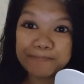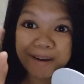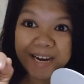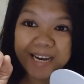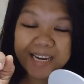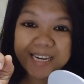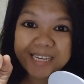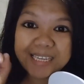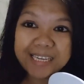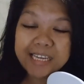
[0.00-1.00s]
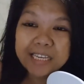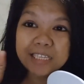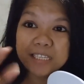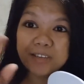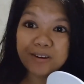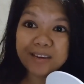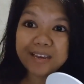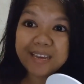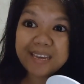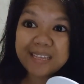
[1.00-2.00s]
Bye. See you
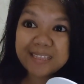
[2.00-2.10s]
again.